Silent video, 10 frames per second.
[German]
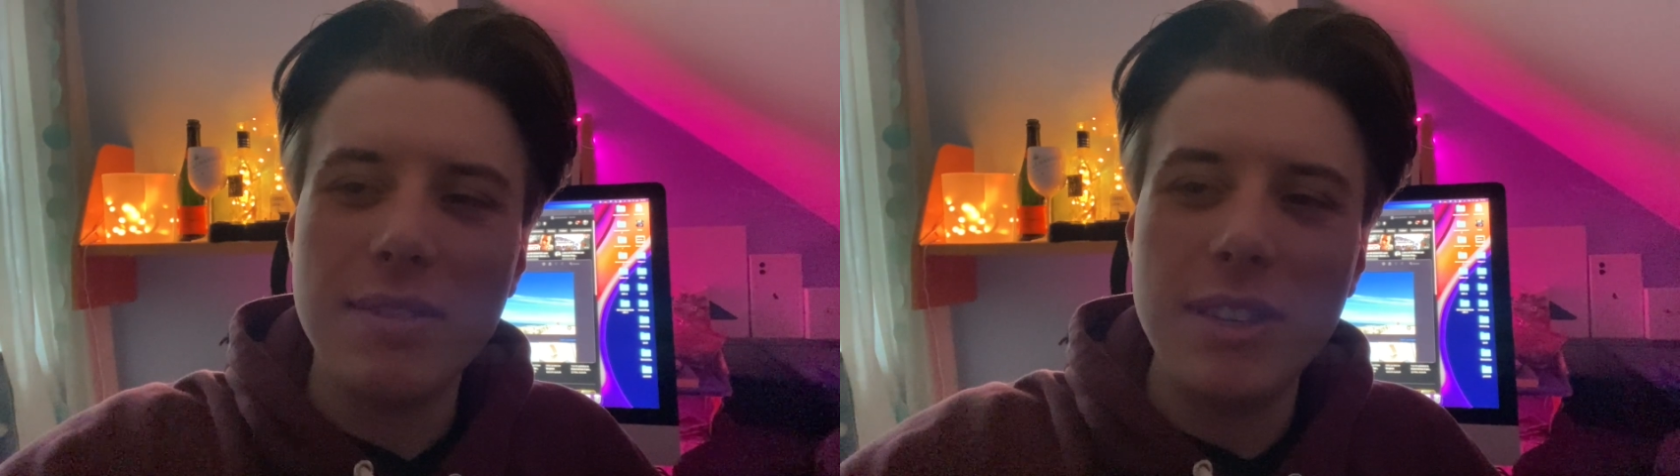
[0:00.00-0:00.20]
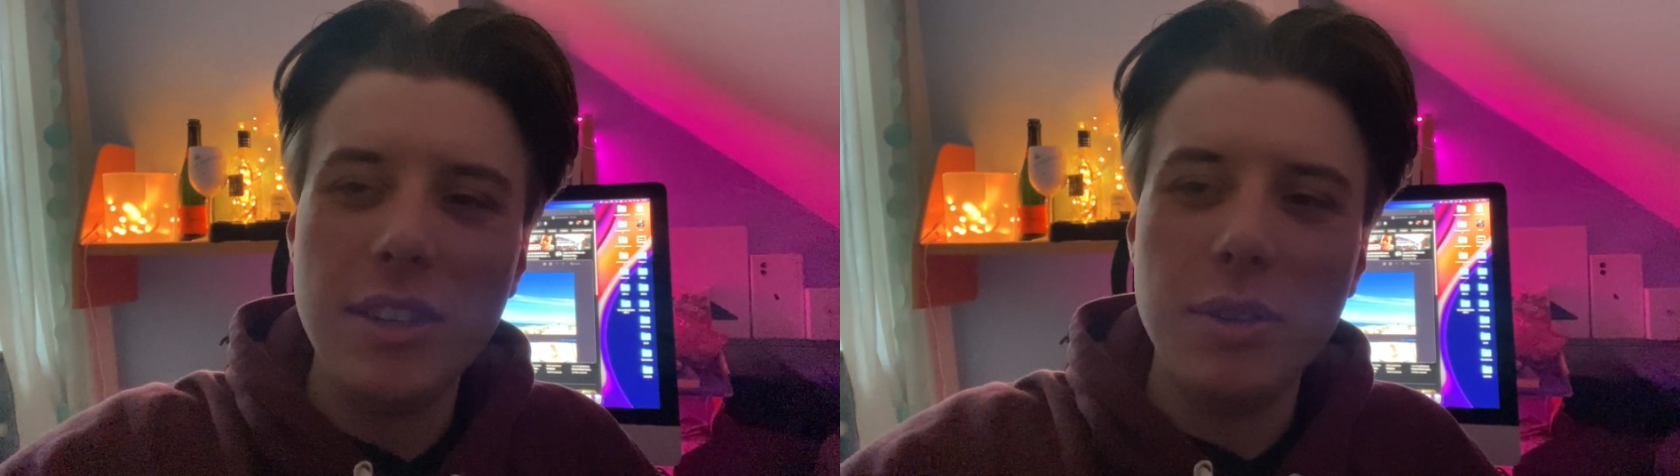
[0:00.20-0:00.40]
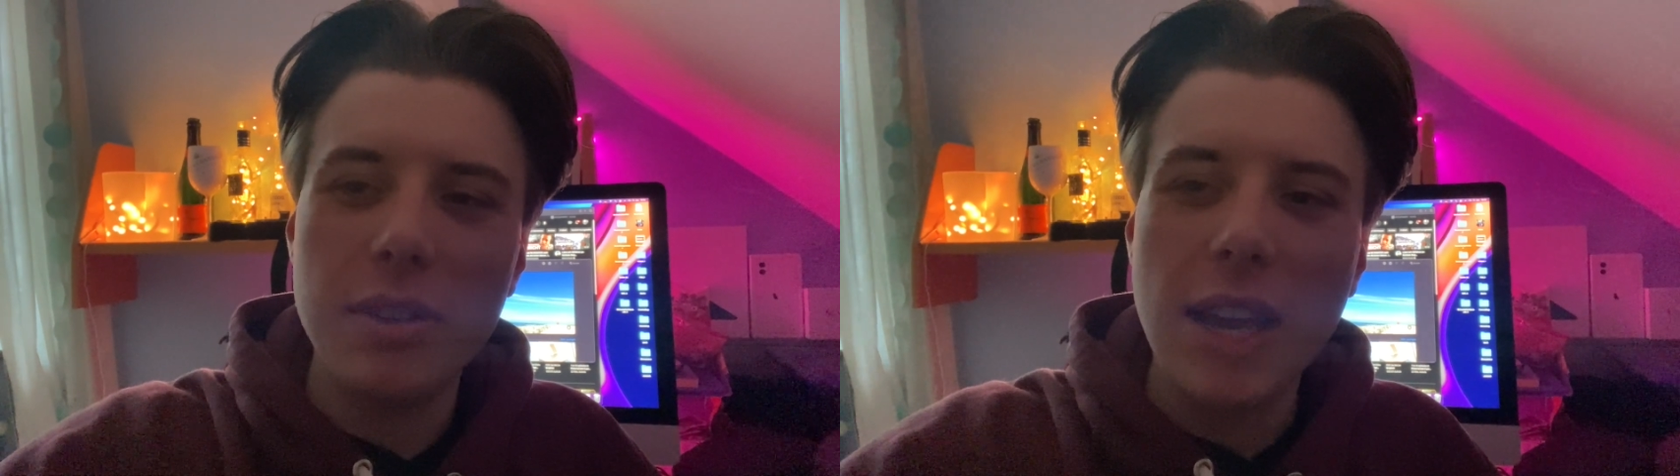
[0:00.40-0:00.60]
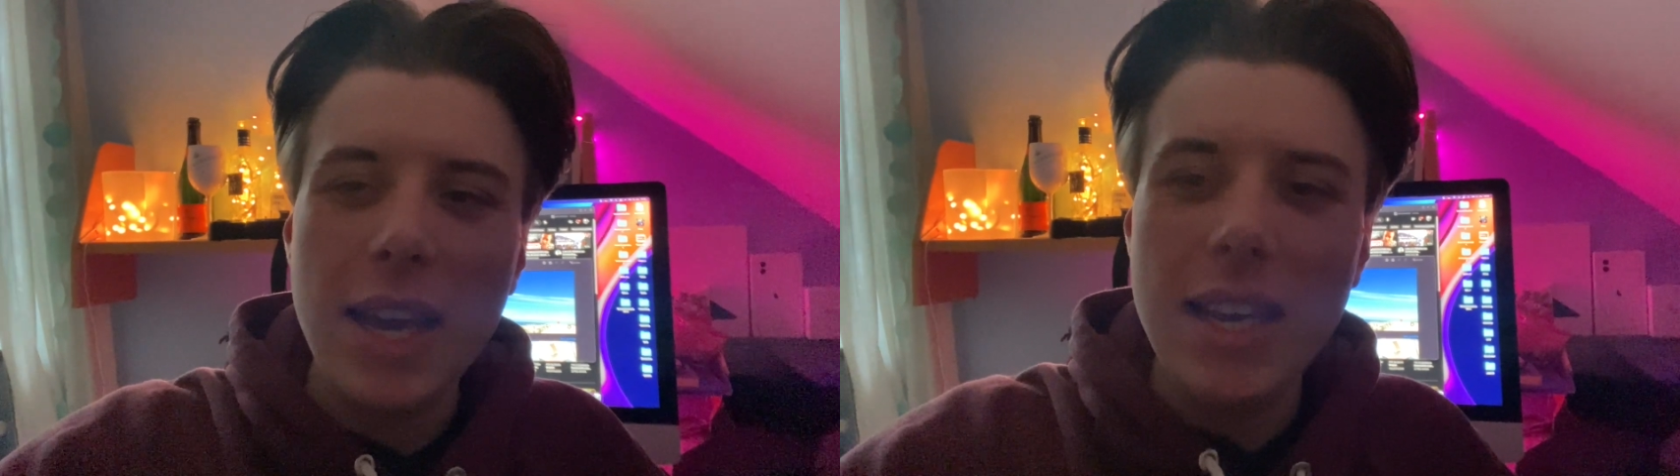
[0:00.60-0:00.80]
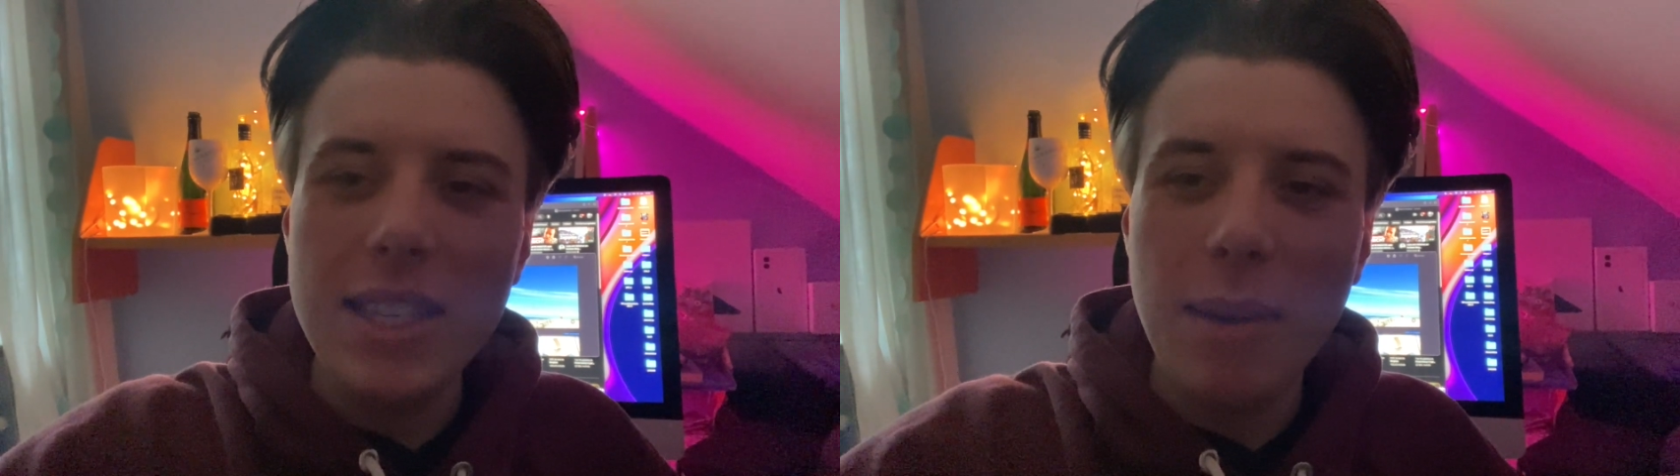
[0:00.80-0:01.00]
Videos.
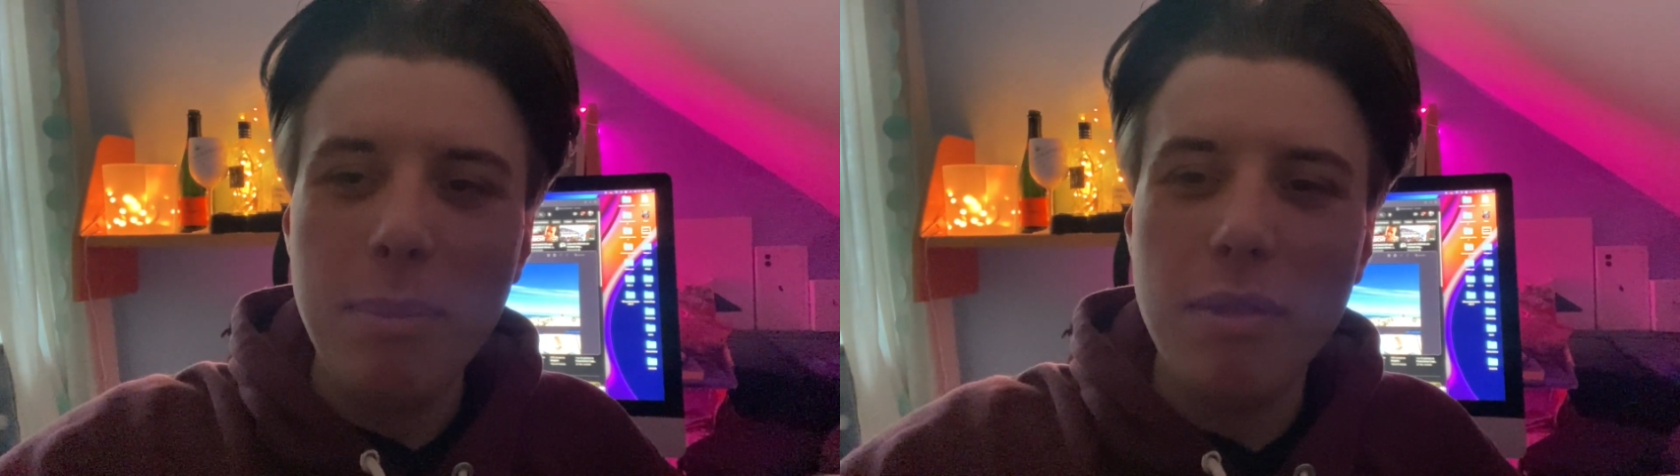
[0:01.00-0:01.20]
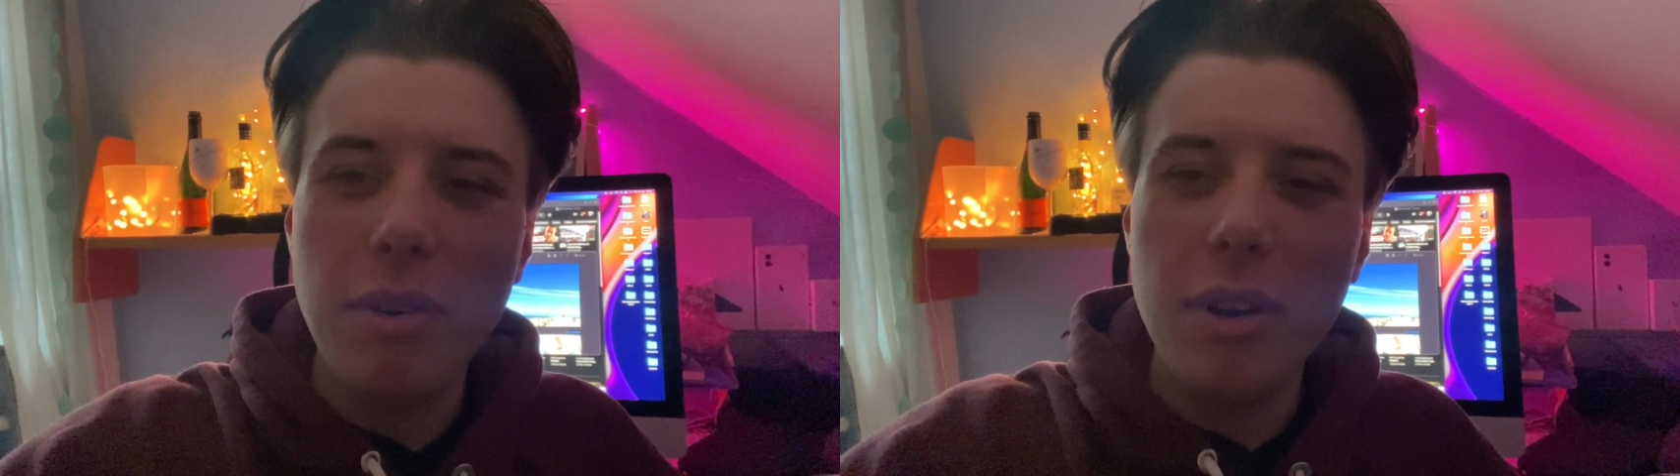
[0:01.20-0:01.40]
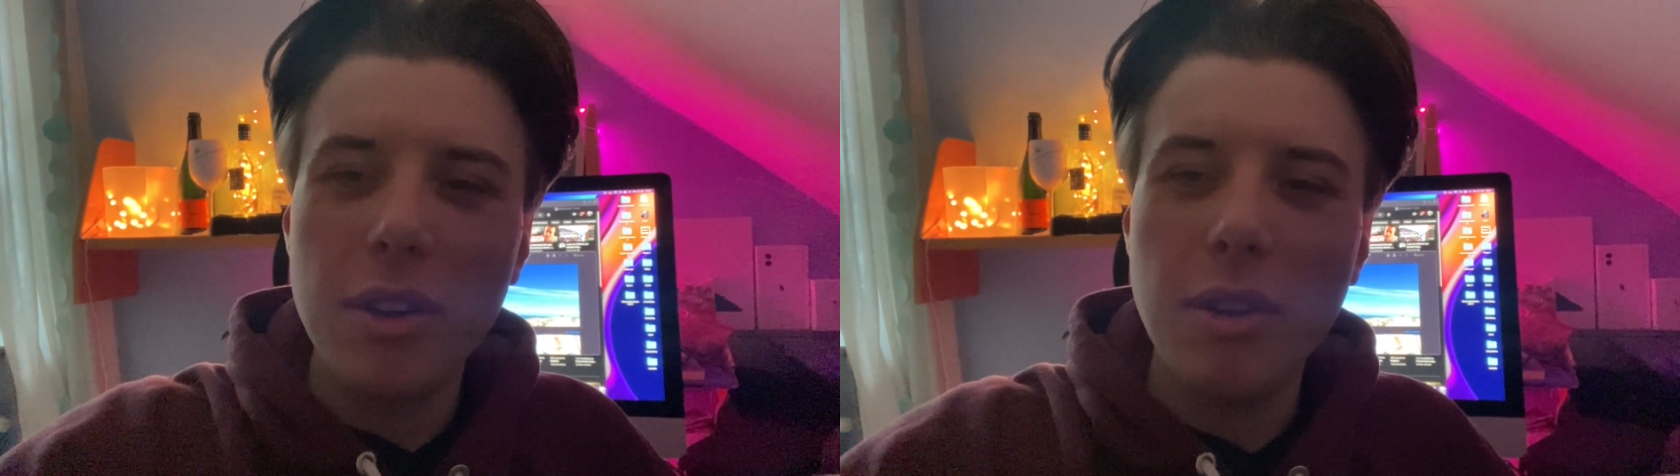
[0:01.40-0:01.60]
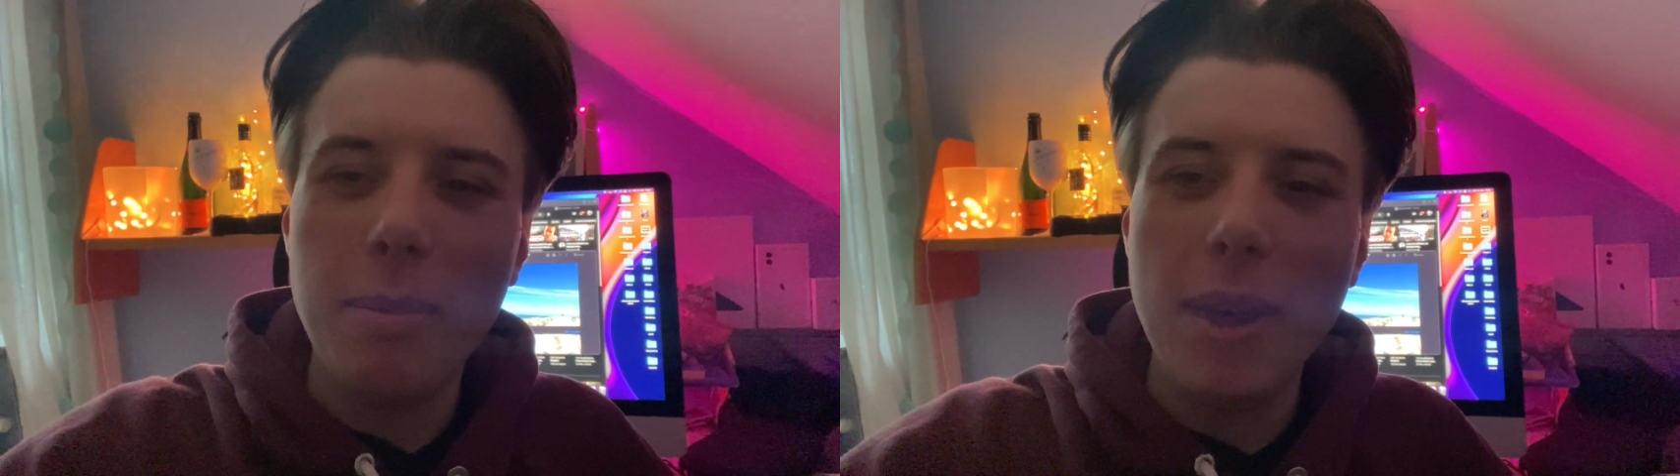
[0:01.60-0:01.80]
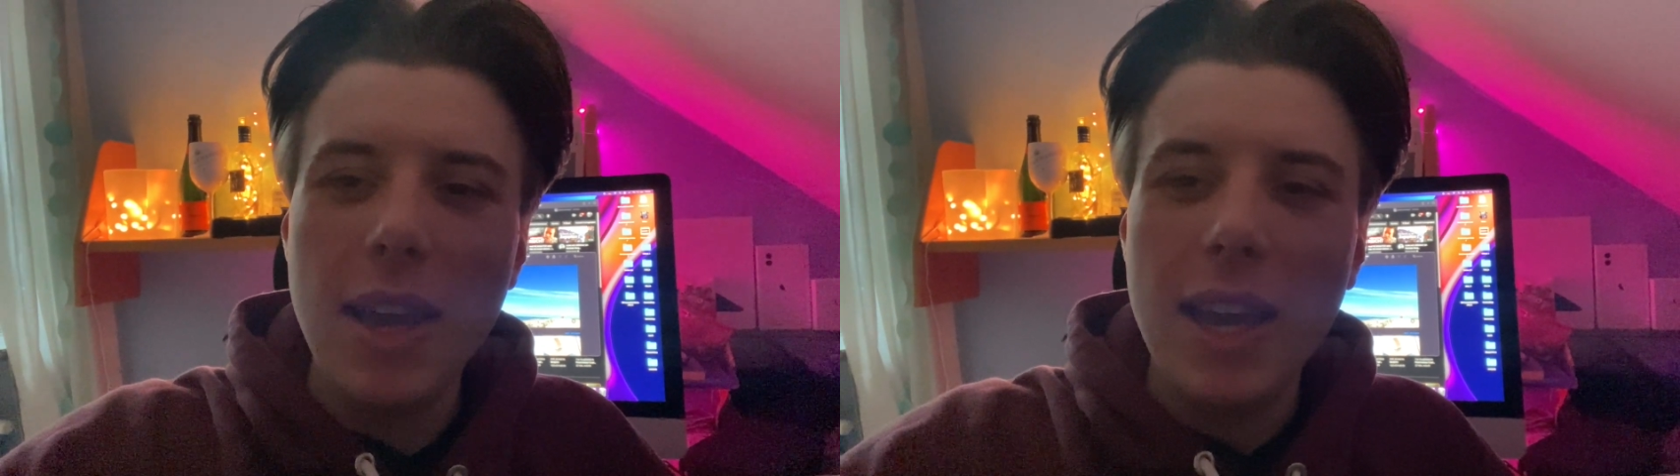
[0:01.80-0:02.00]
Ich habe mir vorgenommen,